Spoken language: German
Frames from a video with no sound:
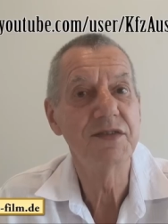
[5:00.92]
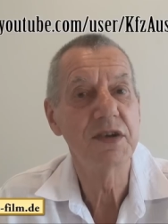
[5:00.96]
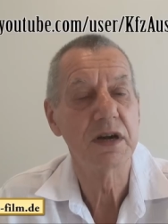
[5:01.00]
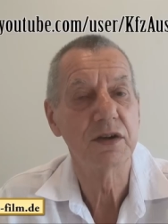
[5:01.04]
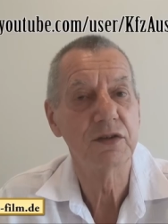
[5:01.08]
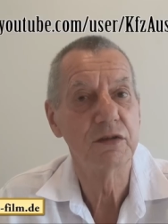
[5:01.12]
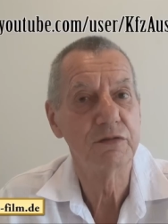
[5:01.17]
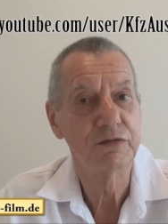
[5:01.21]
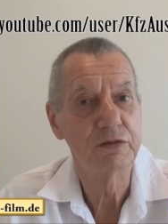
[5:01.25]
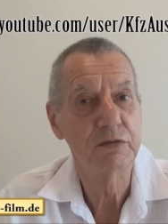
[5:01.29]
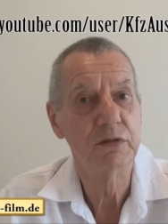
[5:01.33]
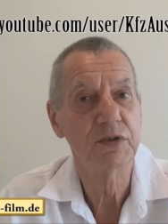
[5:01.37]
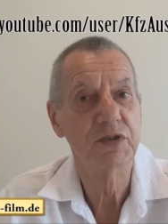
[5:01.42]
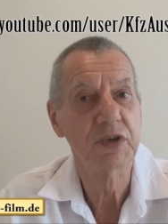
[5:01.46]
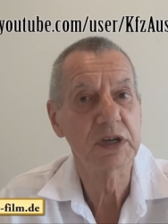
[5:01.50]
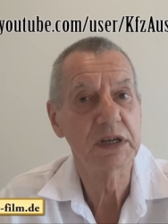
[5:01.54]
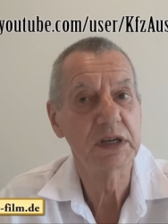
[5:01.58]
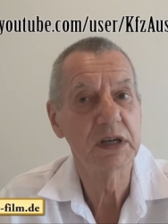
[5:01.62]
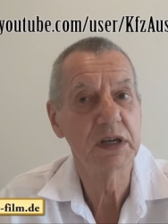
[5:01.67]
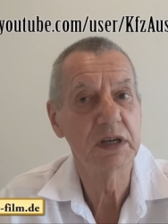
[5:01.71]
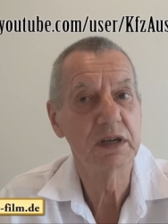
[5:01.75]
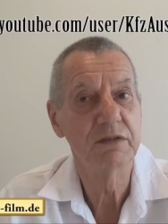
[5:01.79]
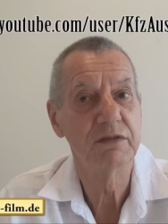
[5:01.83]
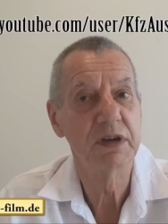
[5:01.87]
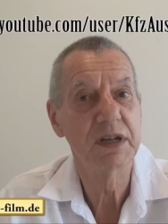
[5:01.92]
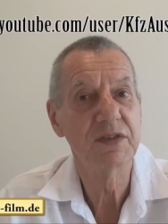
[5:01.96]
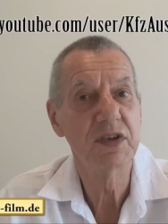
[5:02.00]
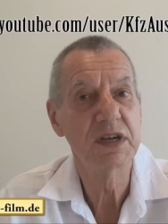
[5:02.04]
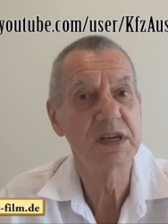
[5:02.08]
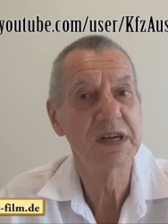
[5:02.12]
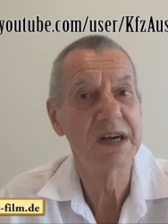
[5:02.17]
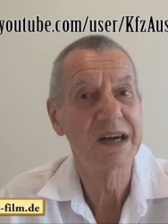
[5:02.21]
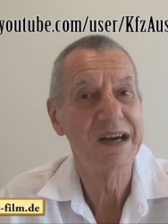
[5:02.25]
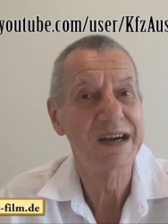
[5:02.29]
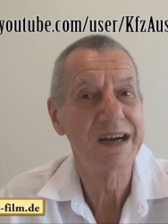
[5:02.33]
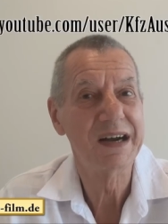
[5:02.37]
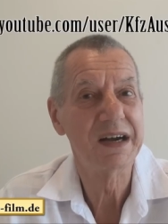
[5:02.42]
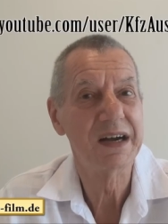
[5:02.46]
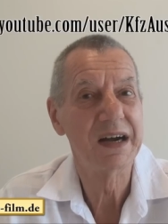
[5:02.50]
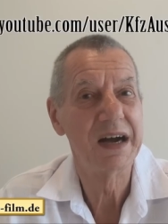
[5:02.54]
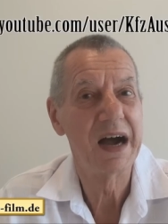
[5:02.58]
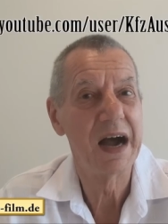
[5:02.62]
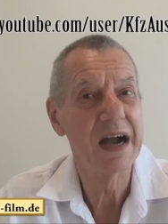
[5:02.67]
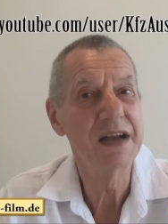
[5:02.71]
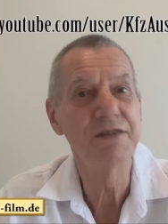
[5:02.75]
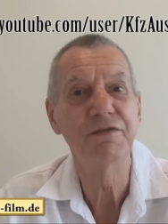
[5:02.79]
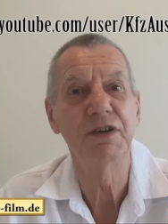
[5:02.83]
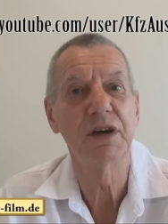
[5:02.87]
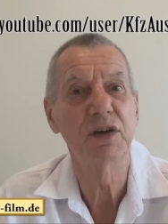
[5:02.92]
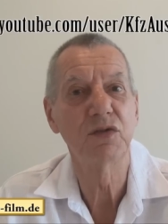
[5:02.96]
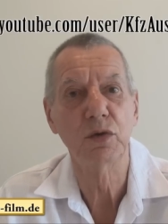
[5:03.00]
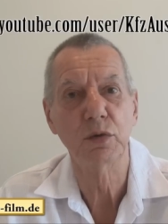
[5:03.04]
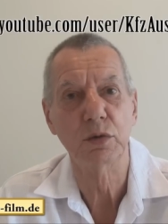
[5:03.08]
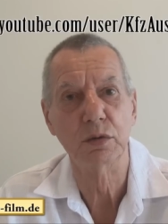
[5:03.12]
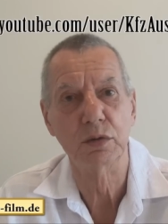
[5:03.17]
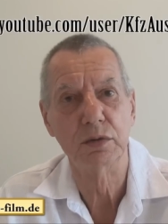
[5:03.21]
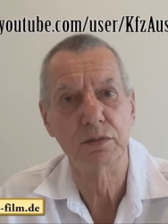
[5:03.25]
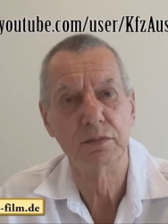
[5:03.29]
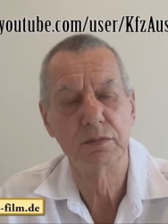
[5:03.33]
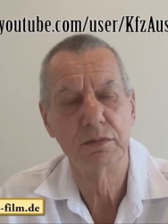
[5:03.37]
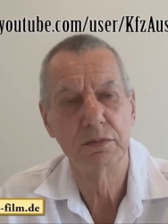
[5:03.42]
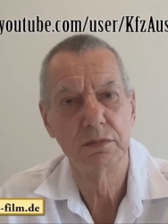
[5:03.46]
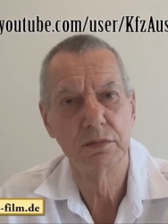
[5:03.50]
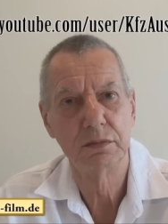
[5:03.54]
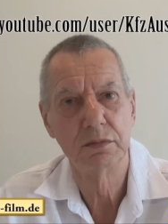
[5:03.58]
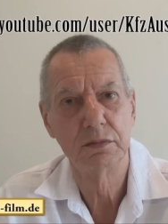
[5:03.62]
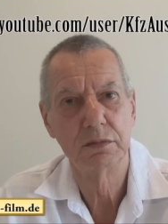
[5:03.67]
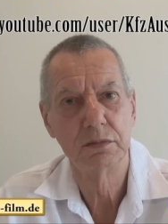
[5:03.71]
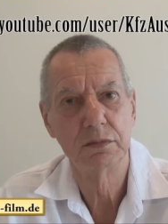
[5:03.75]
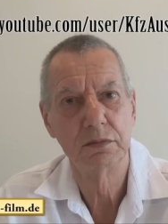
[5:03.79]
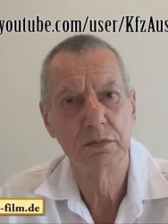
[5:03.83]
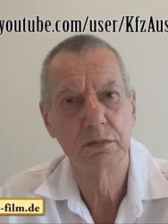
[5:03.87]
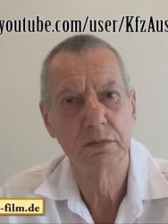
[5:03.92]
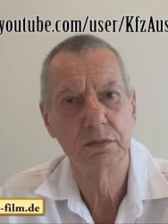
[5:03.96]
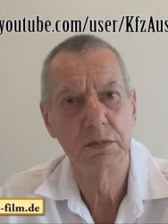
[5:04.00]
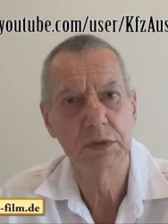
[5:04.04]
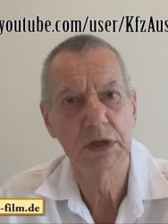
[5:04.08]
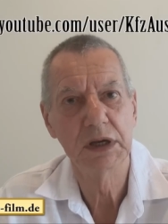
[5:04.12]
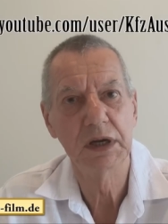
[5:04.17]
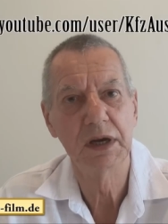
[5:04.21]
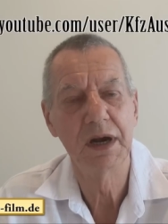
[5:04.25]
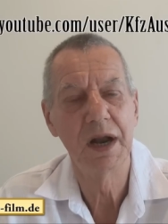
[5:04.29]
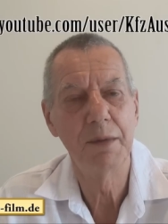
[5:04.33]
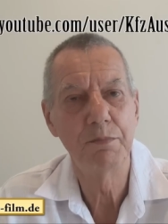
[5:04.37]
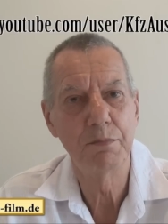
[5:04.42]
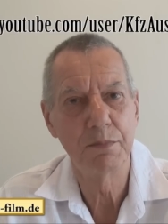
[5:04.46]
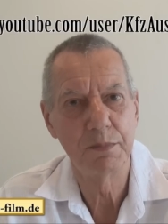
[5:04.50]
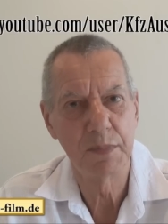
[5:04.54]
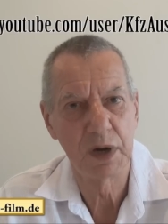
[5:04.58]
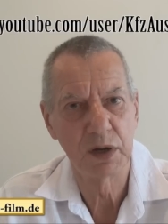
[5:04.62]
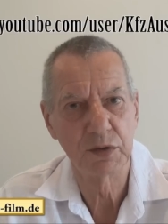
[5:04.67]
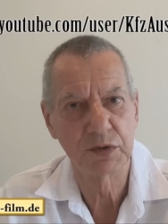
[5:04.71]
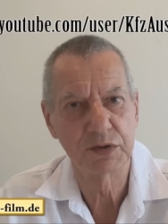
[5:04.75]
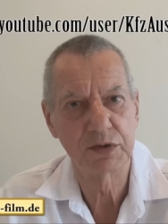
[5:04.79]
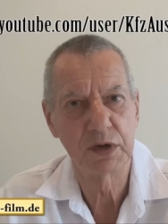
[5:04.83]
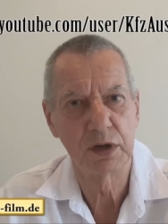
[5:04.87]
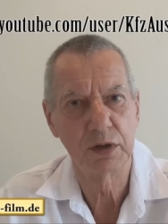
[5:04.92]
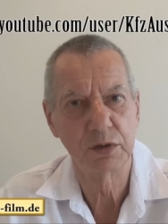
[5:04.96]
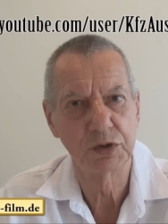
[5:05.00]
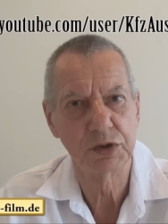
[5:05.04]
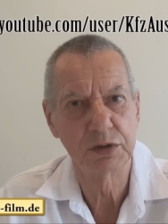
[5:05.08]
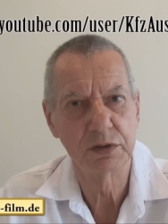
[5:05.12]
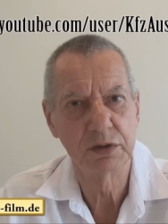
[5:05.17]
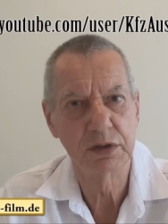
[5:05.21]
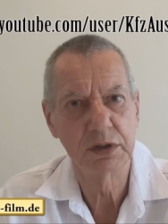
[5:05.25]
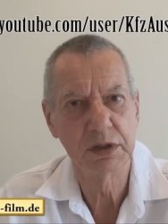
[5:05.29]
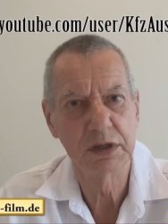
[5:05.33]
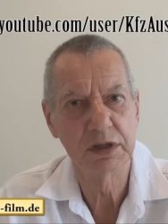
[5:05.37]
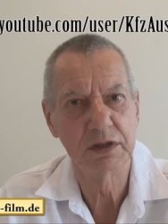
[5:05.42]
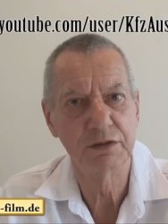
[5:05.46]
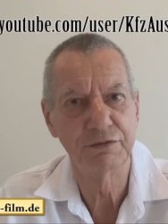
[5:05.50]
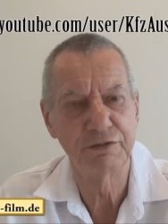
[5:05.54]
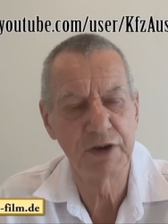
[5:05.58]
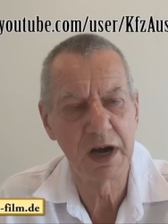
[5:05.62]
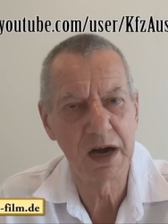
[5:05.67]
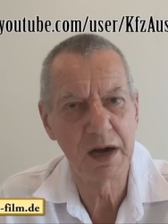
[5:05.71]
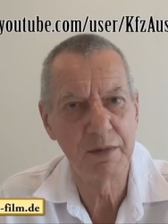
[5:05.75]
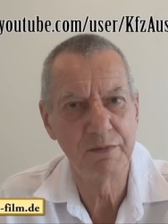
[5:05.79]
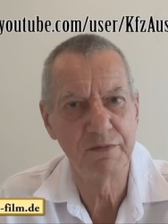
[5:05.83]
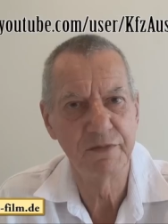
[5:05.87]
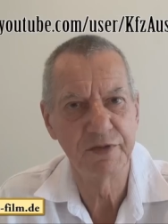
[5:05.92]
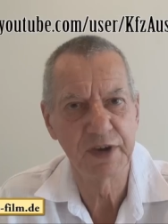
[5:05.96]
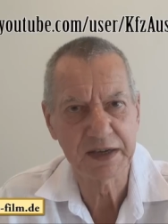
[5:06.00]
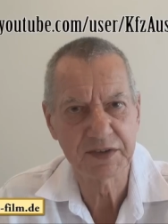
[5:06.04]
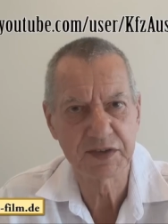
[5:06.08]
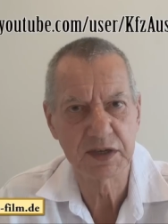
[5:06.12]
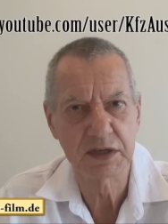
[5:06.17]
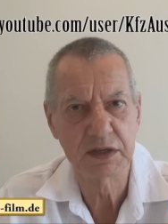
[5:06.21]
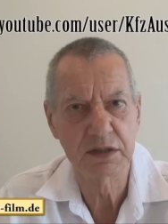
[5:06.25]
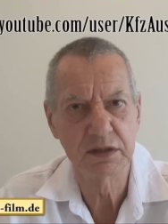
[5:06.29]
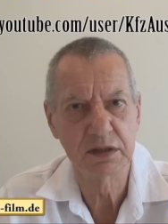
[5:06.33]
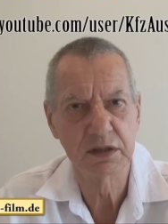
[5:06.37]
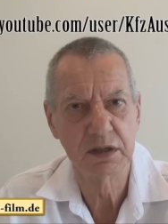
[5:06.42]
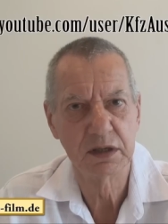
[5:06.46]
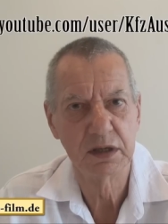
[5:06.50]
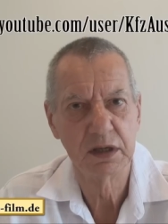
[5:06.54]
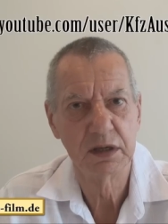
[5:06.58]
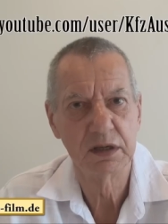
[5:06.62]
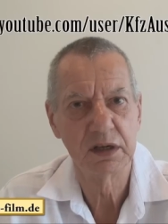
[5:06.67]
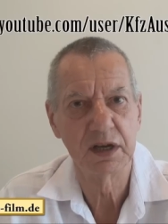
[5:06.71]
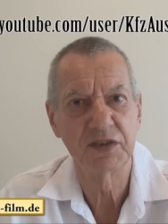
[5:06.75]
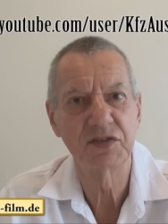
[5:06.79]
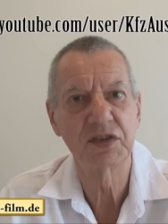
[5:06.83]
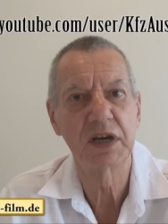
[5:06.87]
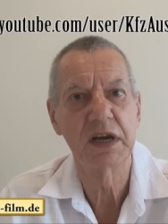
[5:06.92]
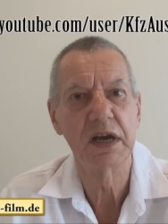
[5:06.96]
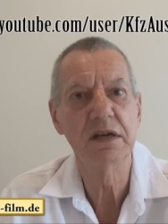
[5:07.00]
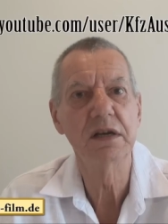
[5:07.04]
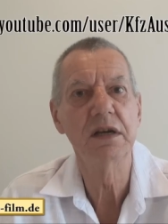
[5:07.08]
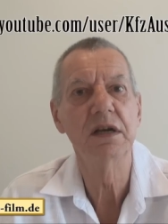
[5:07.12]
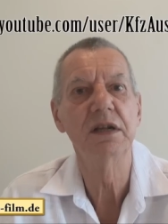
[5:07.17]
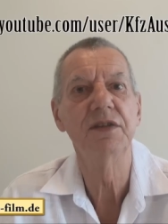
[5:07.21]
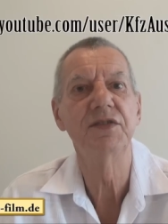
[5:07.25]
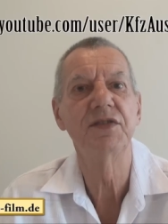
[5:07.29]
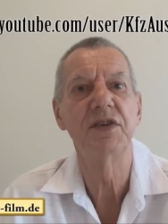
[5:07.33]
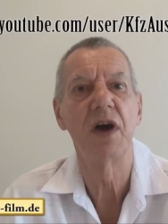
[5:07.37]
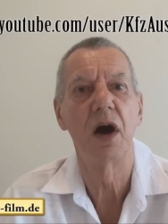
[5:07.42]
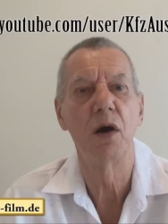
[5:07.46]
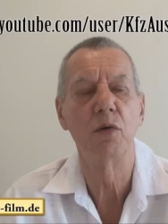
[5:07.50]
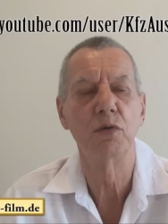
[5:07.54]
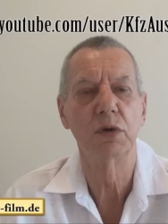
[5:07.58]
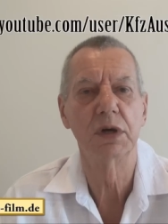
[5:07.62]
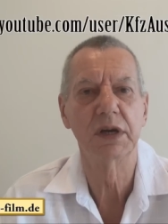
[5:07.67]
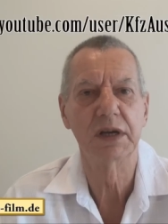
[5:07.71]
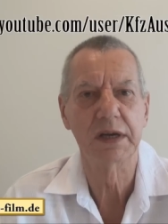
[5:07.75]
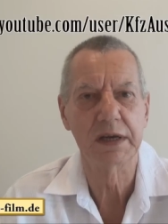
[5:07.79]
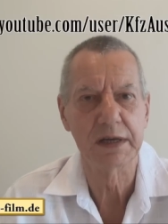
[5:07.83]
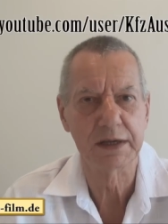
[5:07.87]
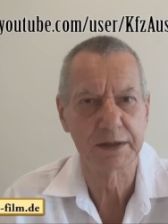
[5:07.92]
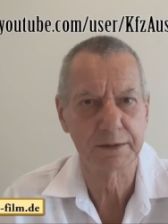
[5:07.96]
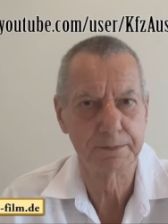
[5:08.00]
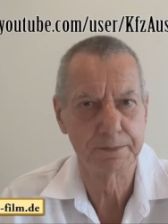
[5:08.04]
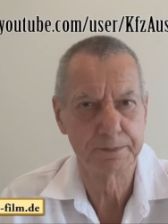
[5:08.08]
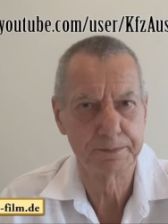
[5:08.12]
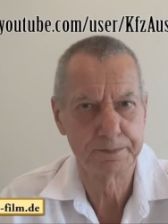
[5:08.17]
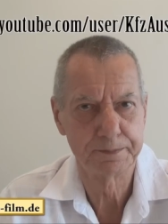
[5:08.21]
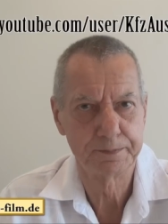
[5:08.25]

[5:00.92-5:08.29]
Sie also vorsichtig, wenn Sie da einfach so Ihre Lampen austauschen, Ihre Farben wechseln, das kann ins Auge gehen.